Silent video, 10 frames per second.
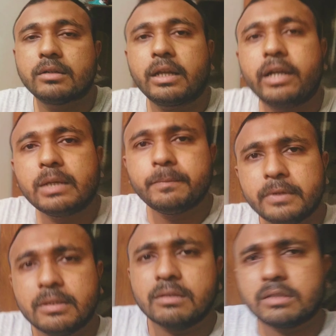টেন এইটি পি
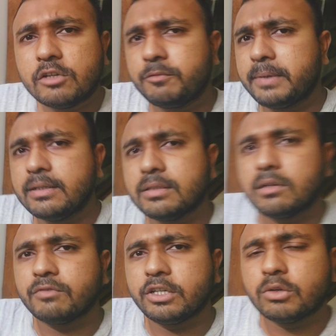সিক্সটি এফ পি এসে
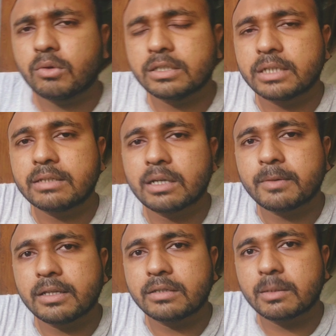ভিডিও করলে সেটা
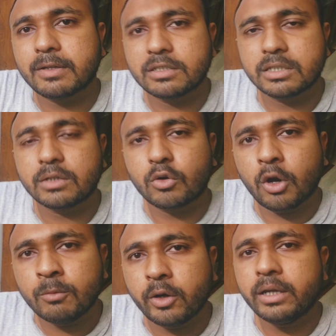স্টাবলাইজেশনটা
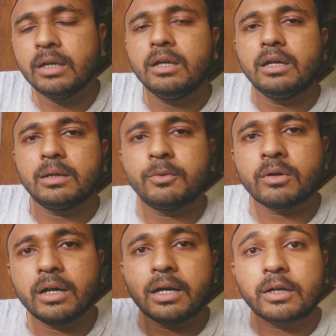কম হয় এবং
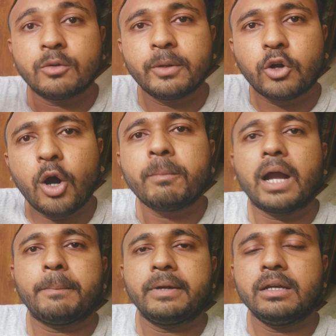খুবই কম
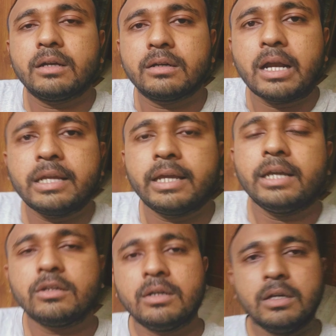কাঁপে
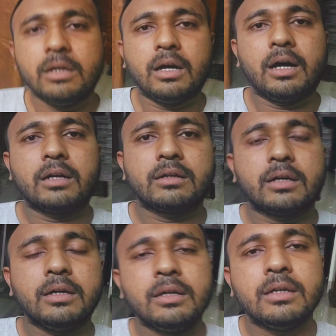রানিংয়ে আর
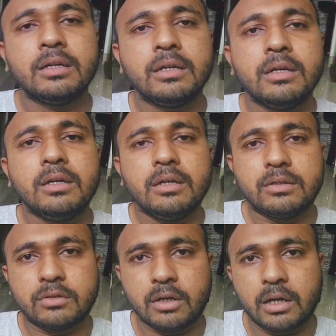
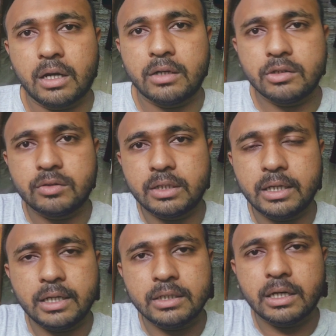আর হচ্ছে
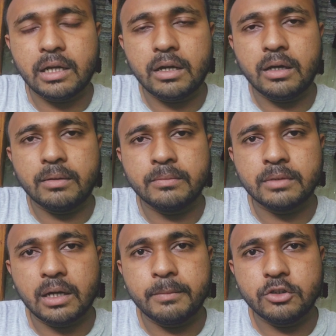এছাড়া
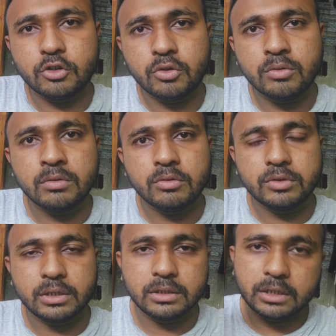আমি যখন
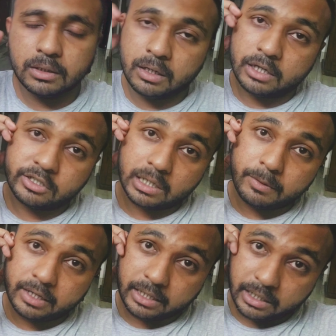হচ্ছে যে অ্যাকশন
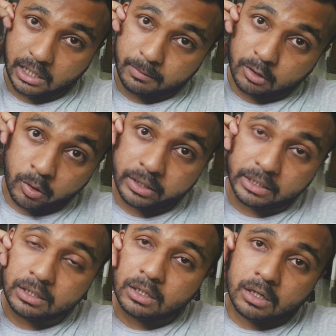ক্যামেরাটা কেনা আমার
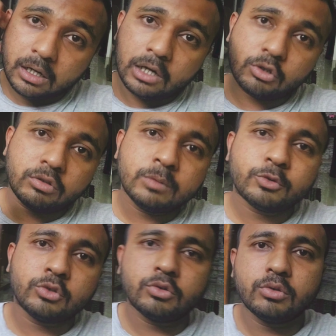হয়নি ততদিন
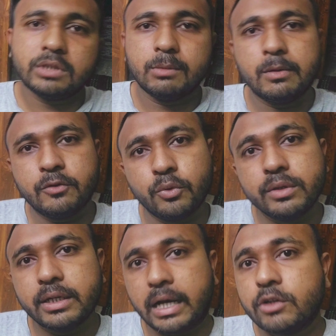পর্যন্ত হচ্ছে আমি আমার ফোন
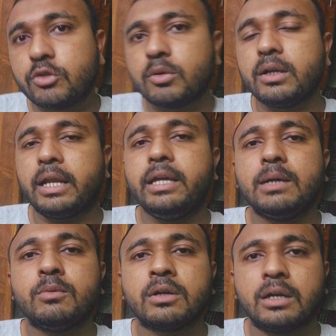থেকে রানিং শ্যুটগুলো নেই
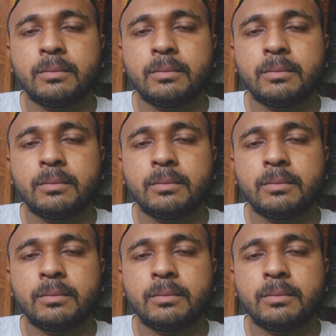এবং